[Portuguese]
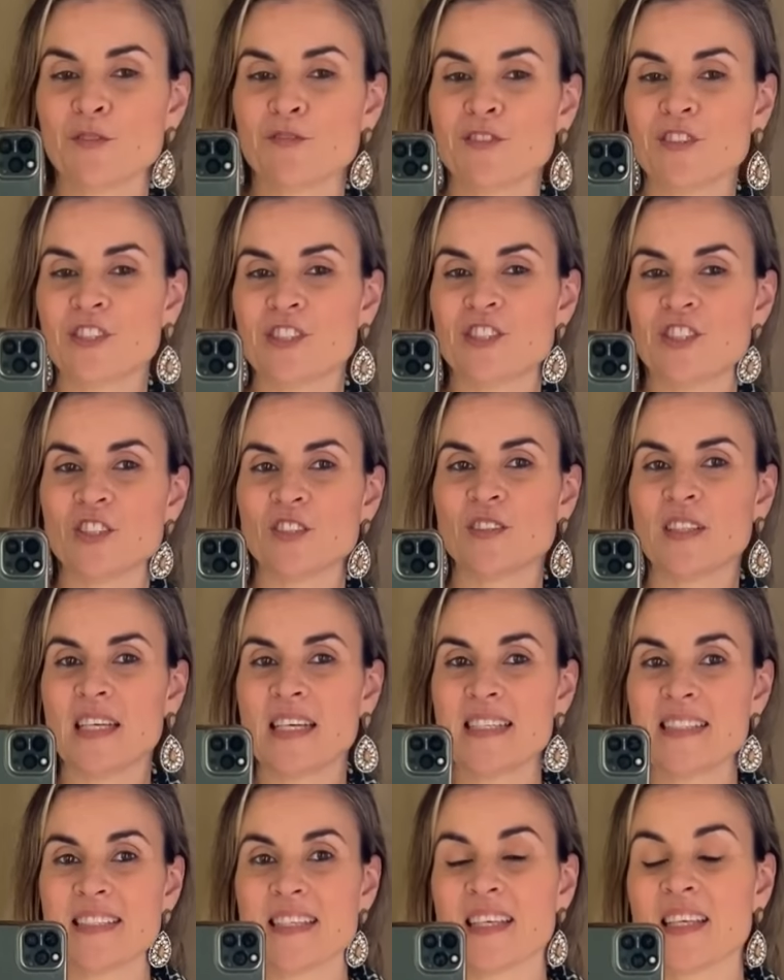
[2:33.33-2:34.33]
vestido é
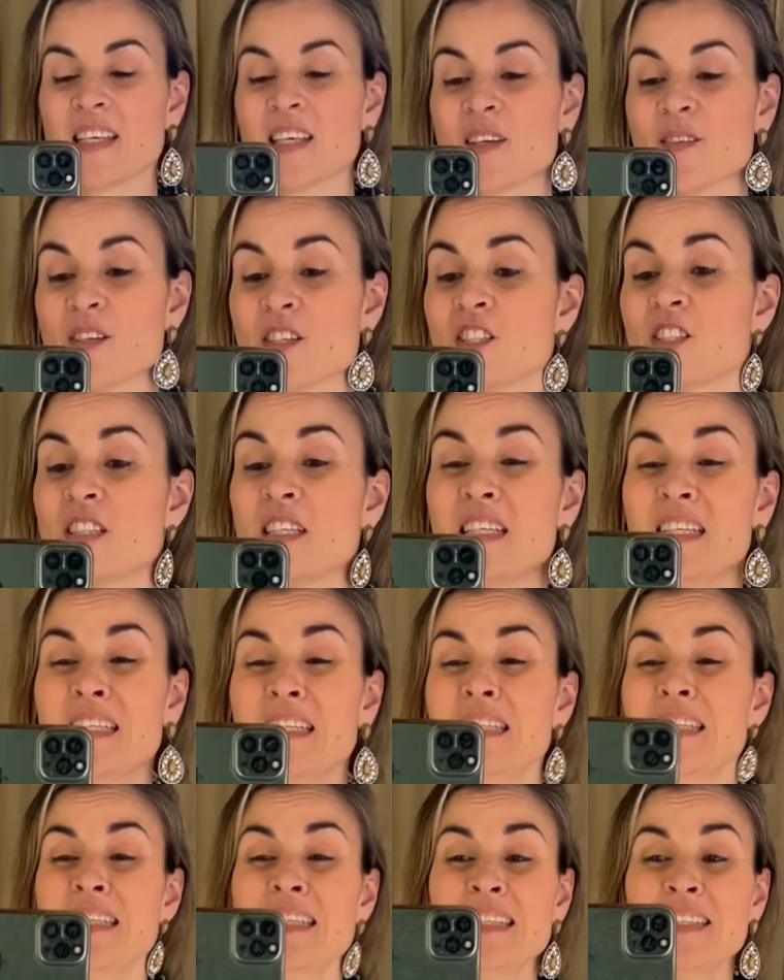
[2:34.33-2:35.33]
esse aqui que eu achei
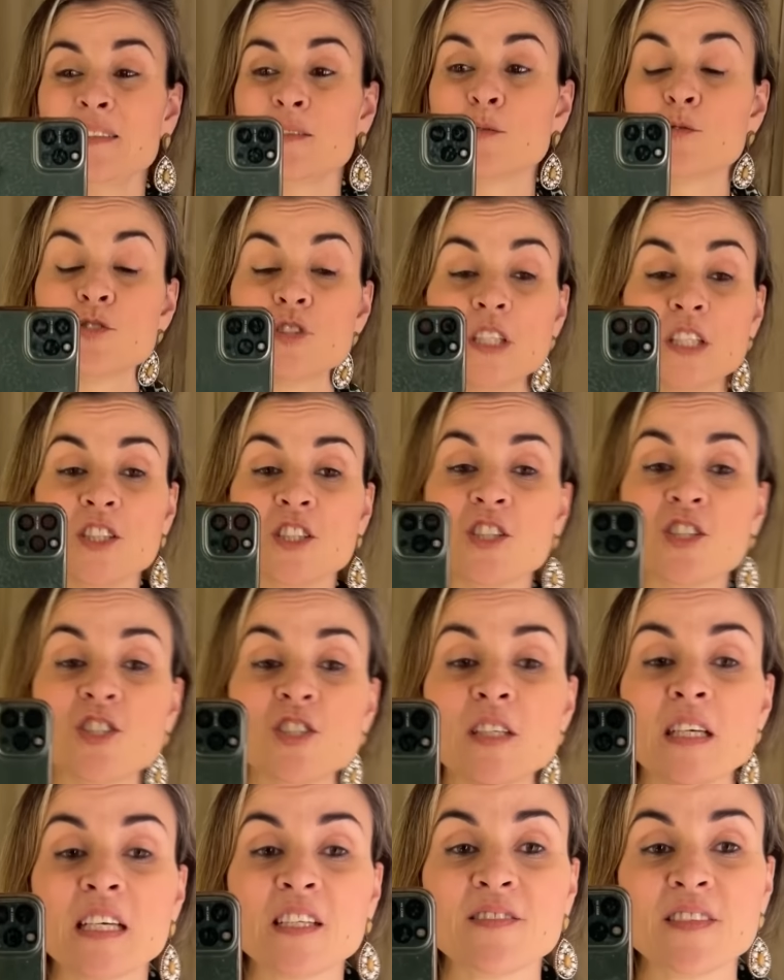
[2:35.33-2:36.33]
ele lindo. Gente,
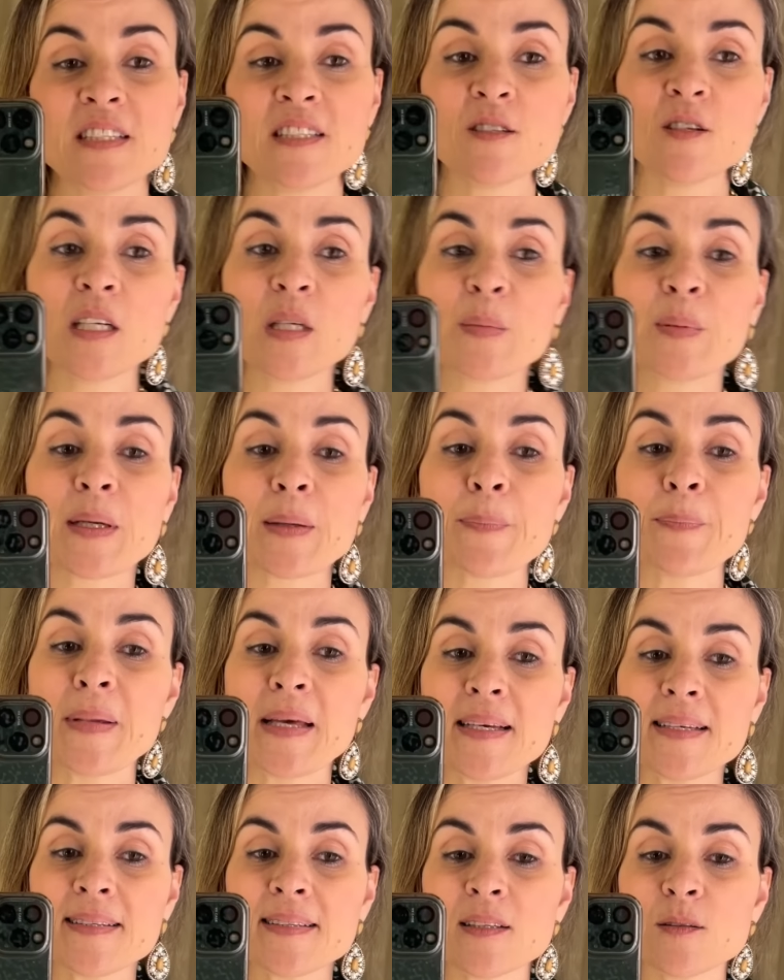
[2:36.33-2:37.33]
gente às vezes olha pra
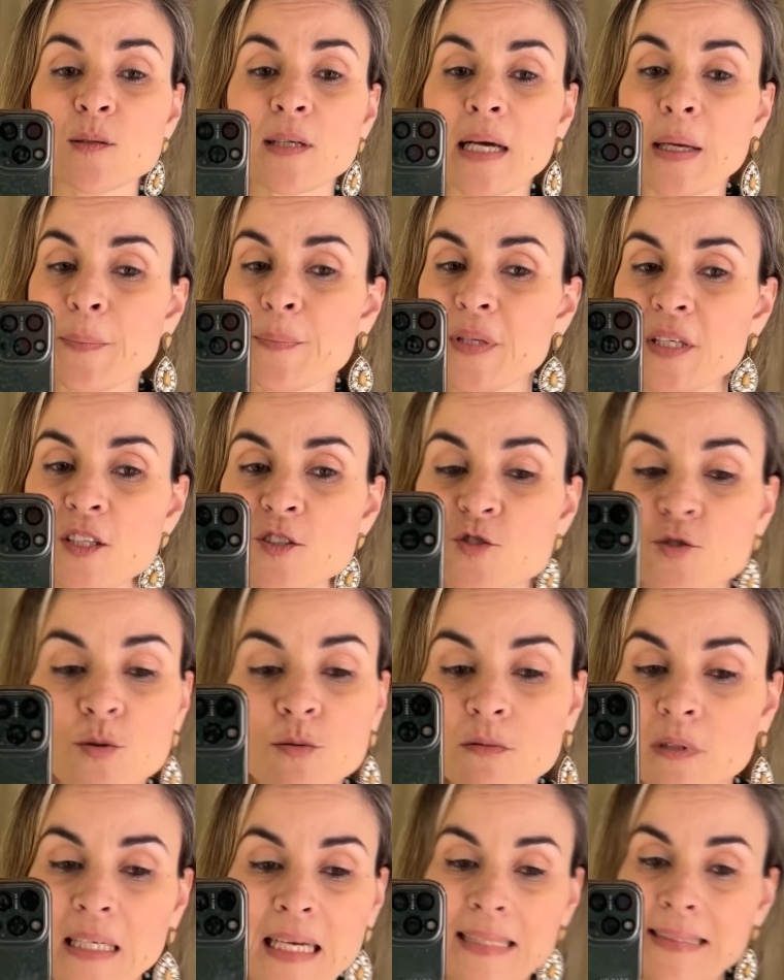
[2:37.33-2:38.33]
peça no cabide,
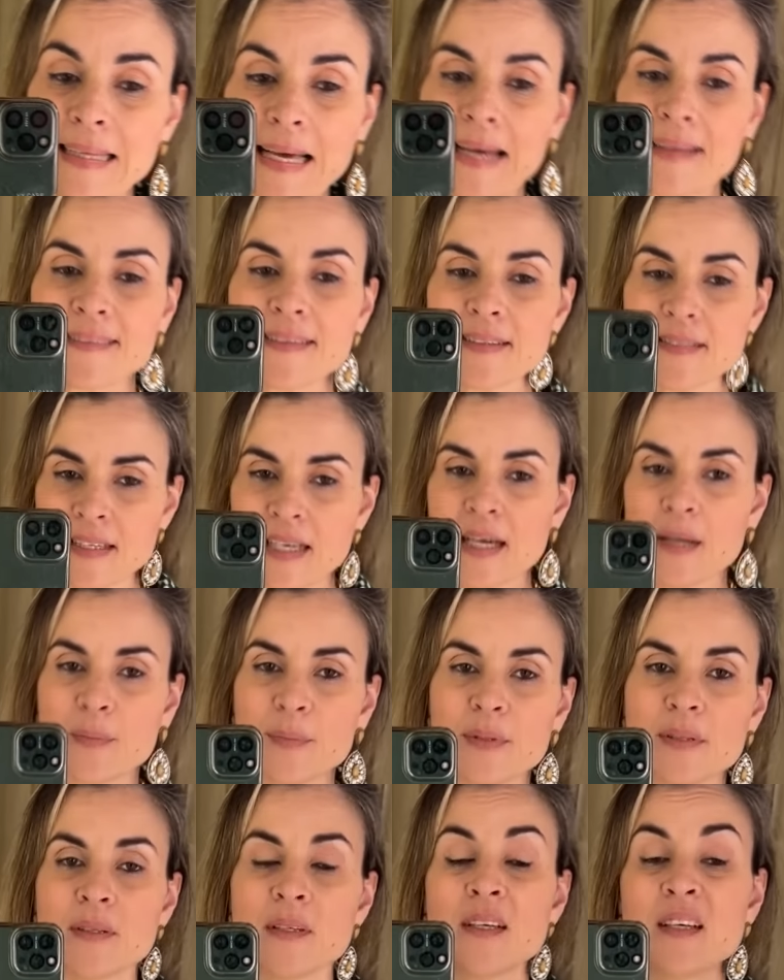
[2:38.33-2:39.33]
não dá nada,
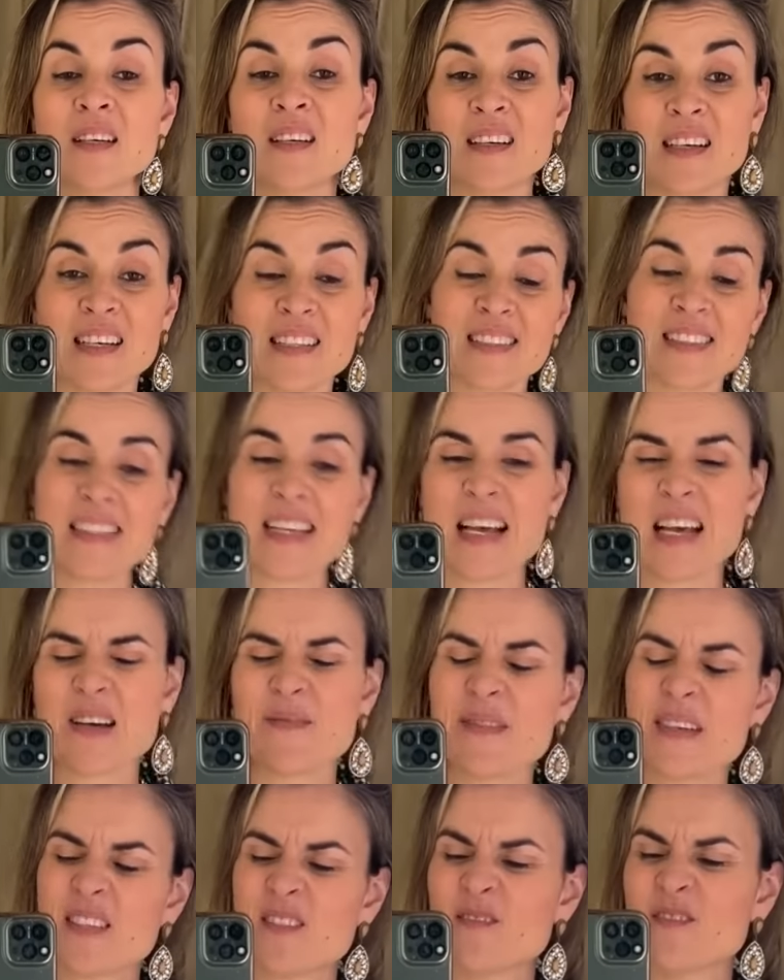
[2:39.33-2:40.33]
sabe? Acho assim, ah,
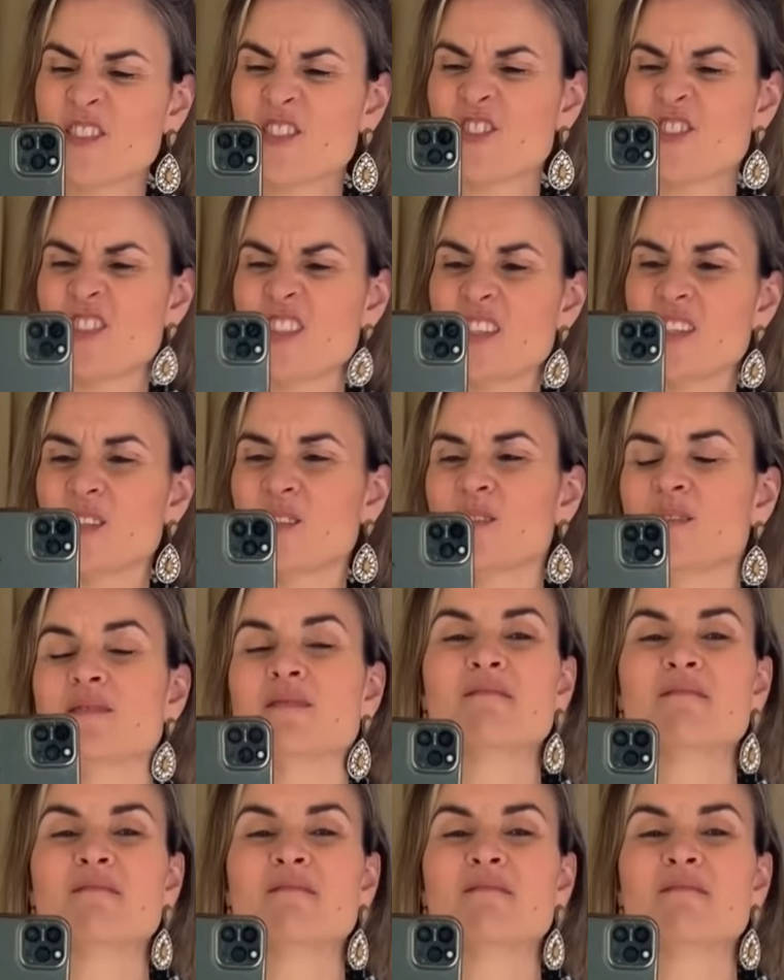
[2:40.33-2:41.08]
mais um vestido.